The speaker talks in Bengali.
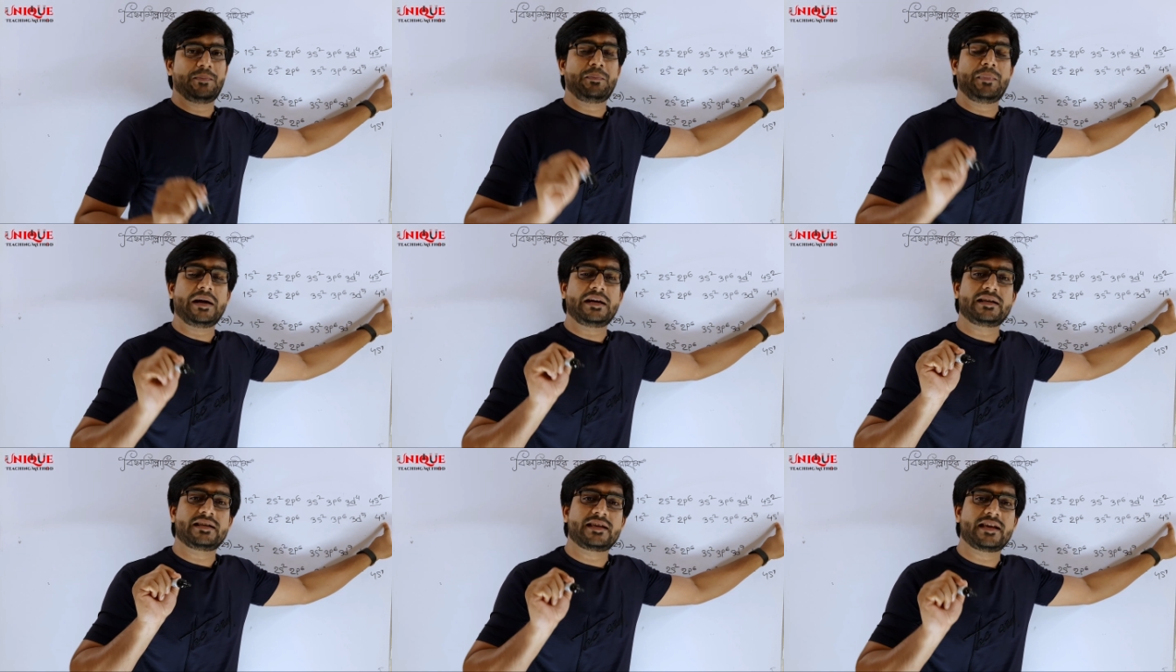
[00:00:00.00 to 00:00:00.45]

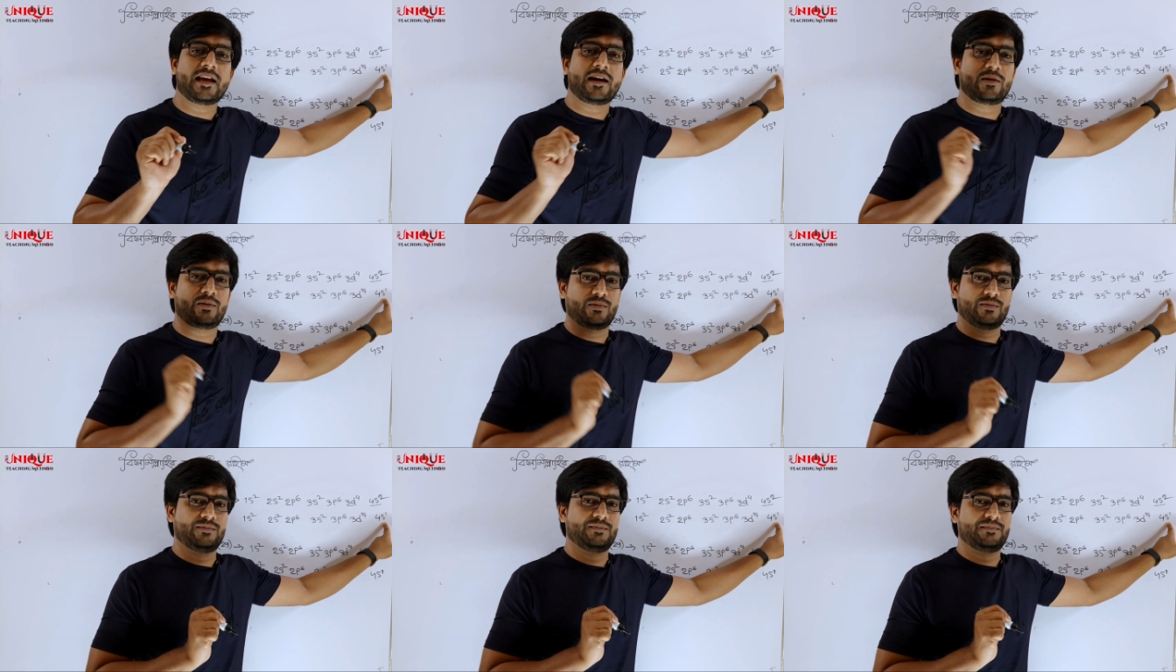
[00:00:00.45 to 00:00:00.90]
বাট
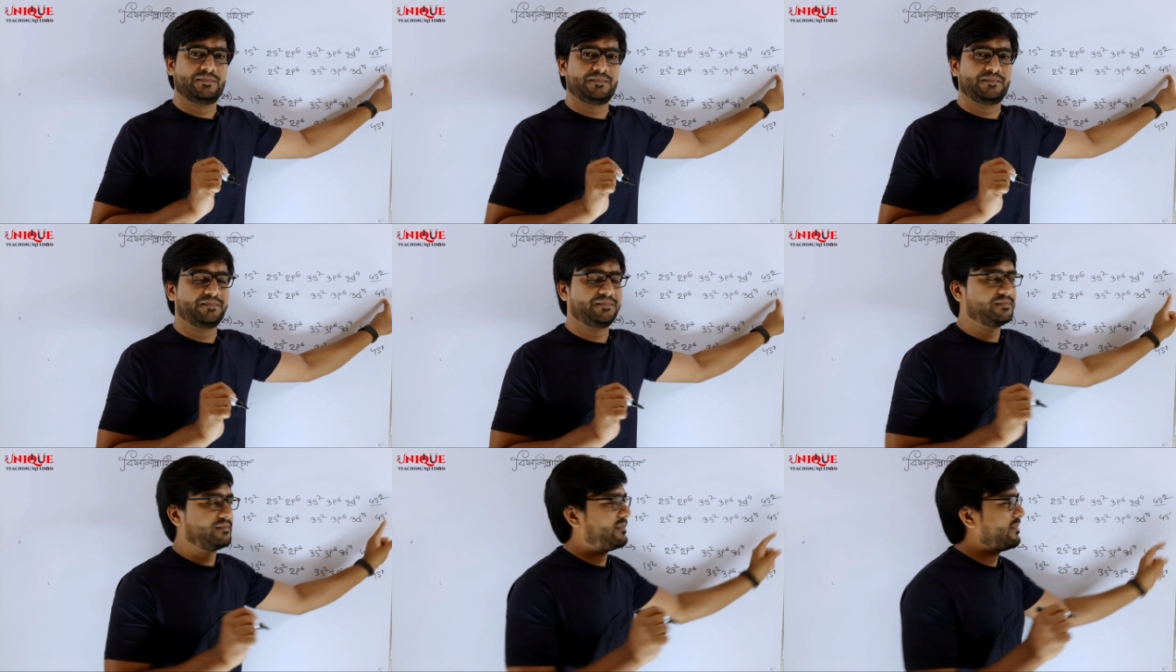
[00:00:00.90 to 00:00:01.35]
কেন
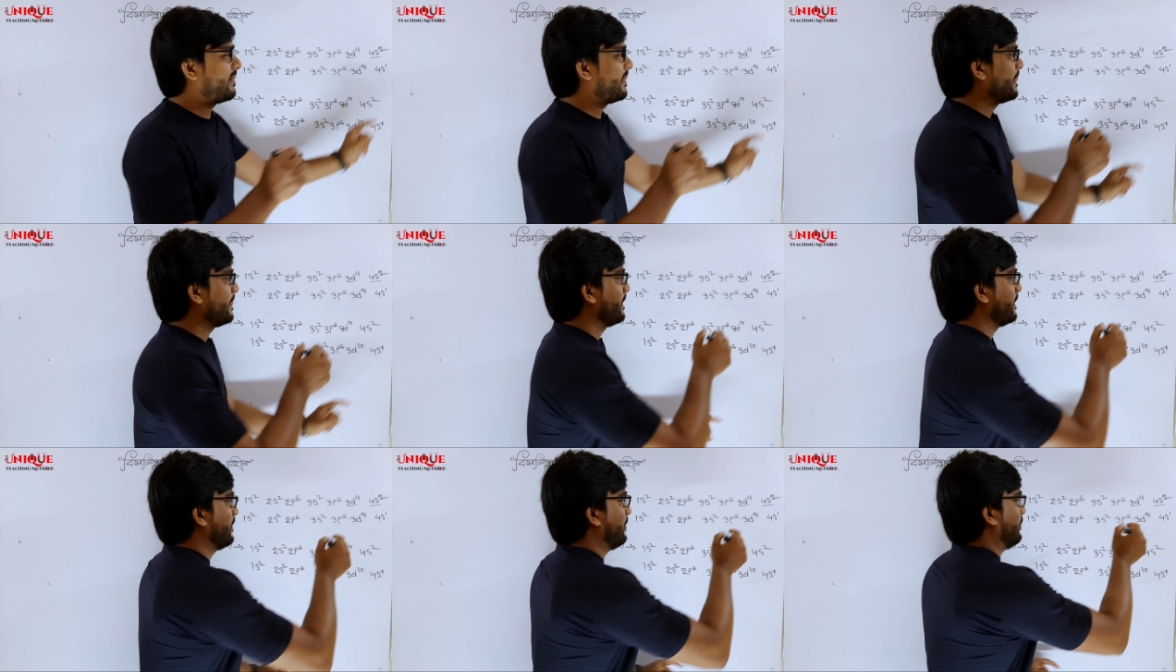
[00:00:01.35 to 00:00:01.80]

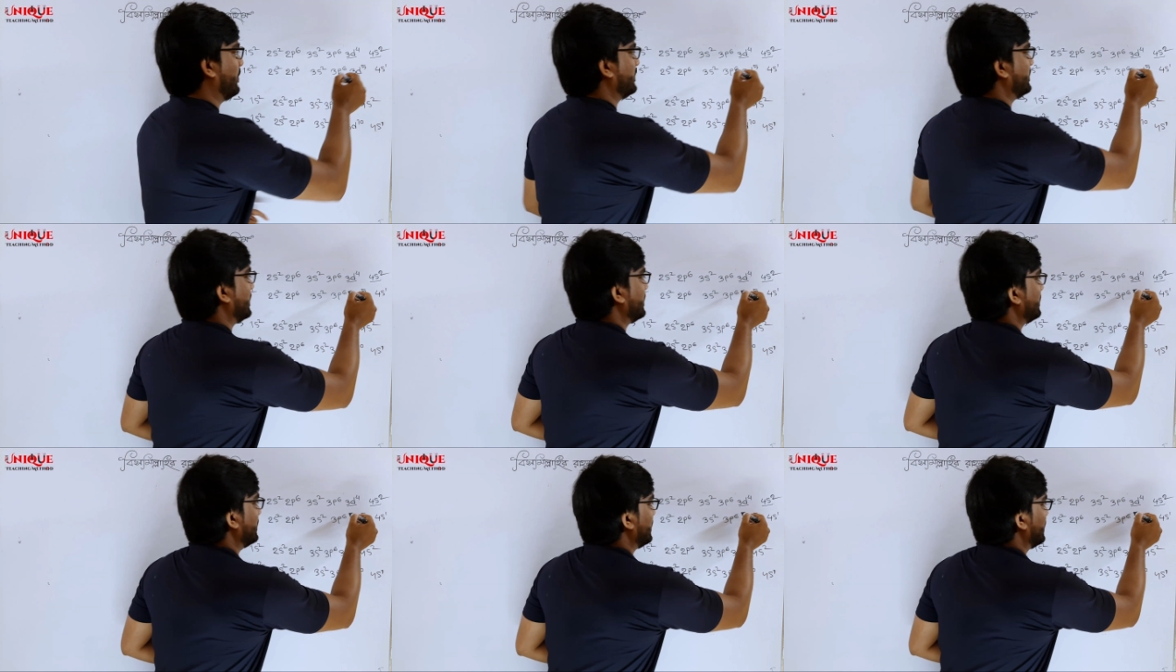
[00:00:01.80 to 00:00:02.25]

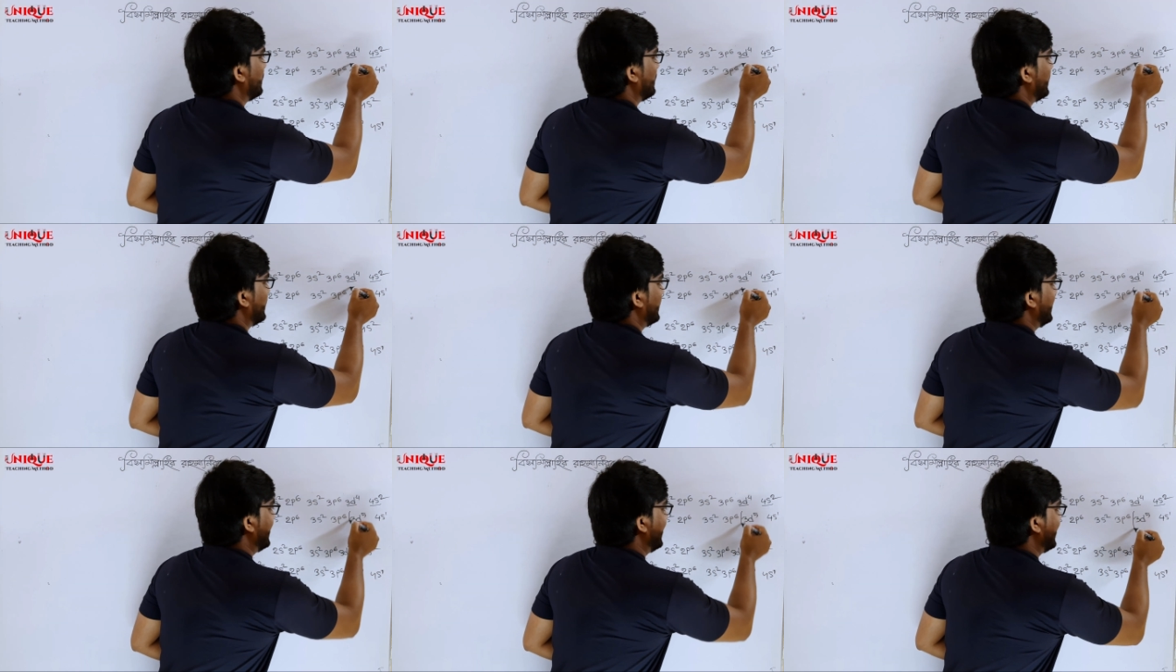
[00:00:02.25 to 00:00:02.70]
অর্থাৎ
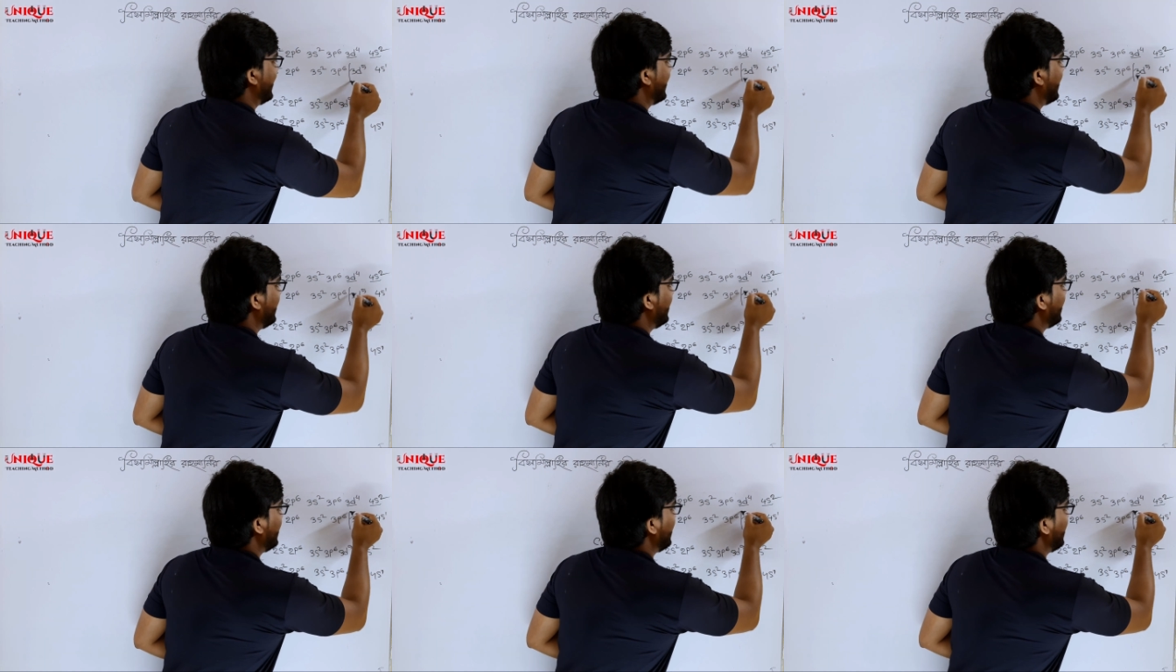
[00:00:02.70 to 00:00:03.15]

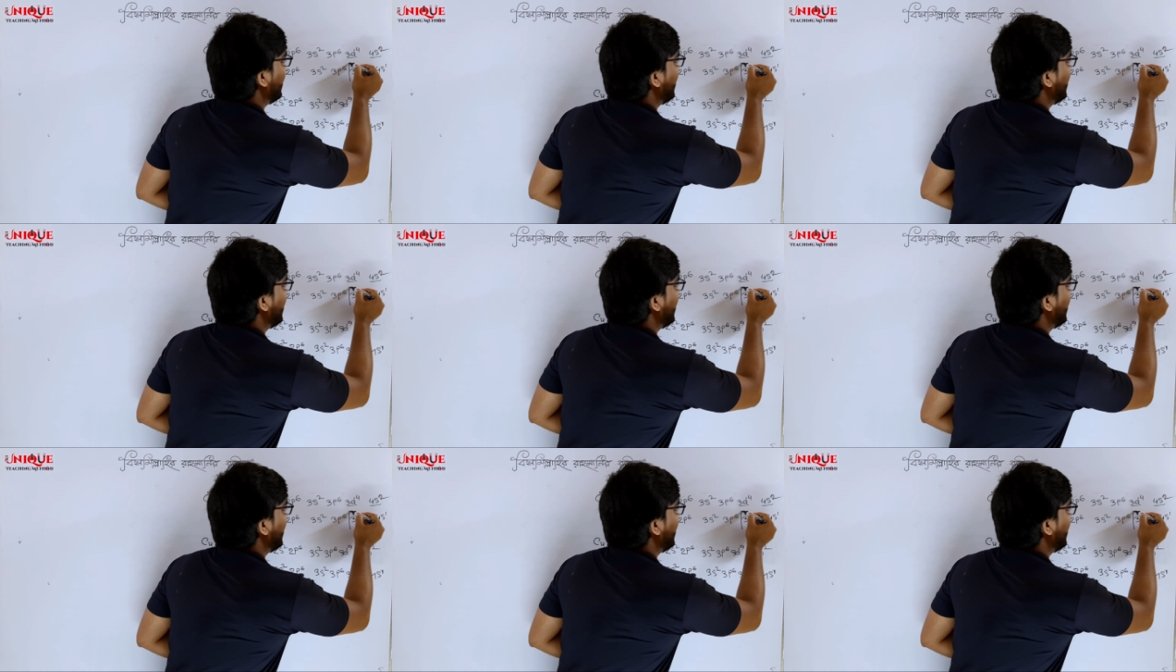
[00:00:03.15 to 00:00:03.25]
এখানে